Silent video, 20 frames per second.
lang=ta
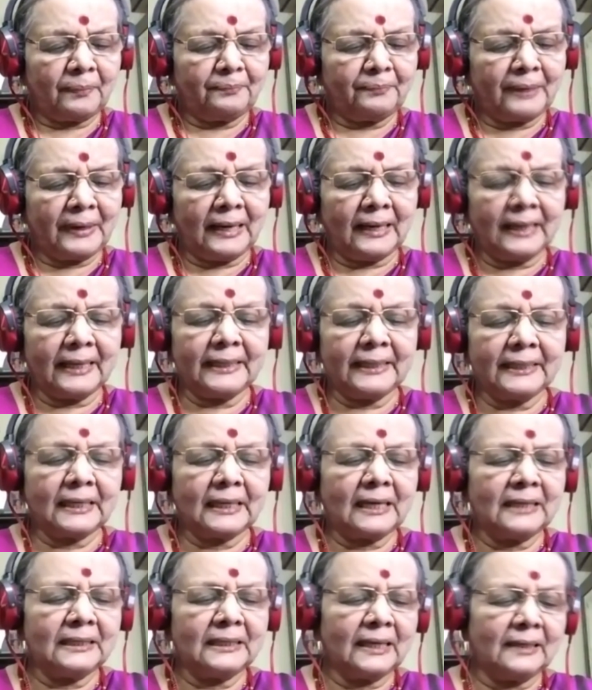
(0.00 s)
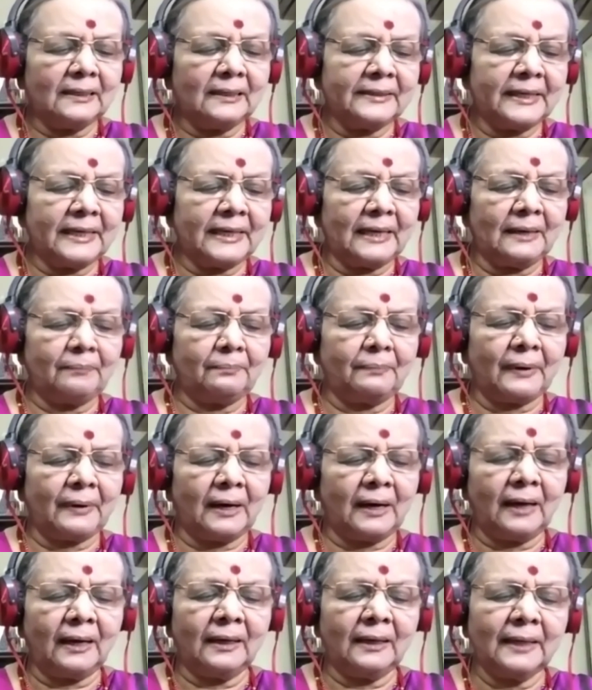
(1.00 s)
பிள்ளைக்கு நல்கின
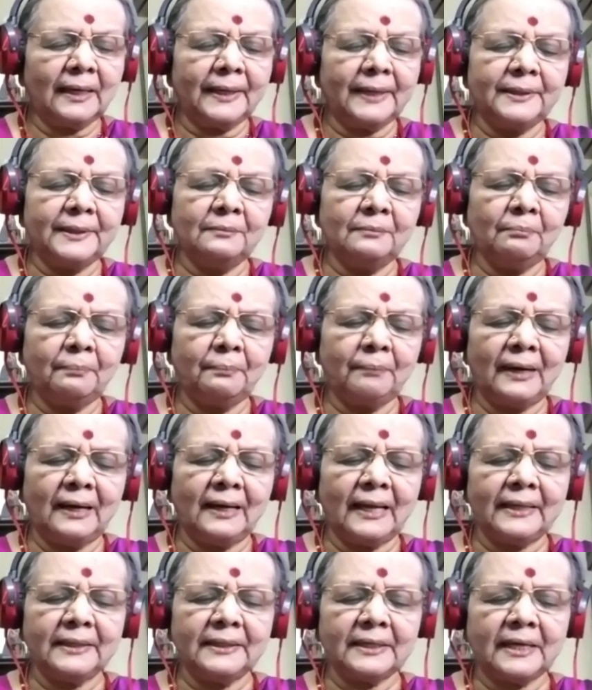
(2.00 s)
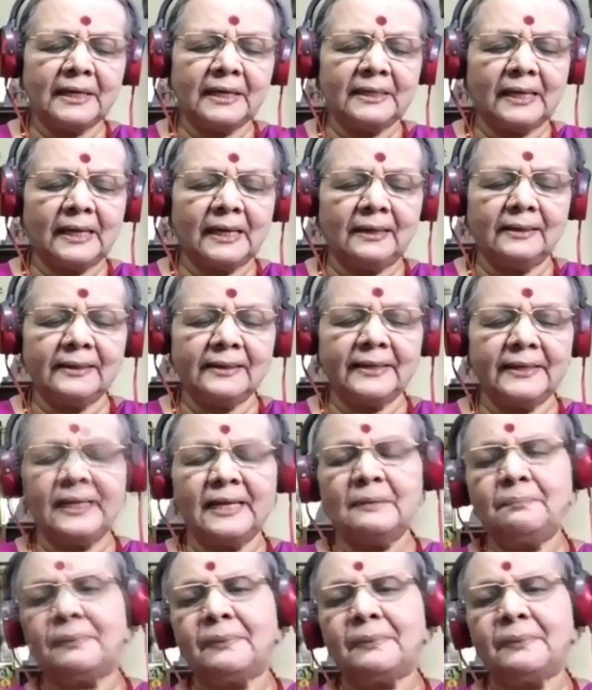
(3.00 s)
பால் அழும் பிள்ளைக்கு நல்கின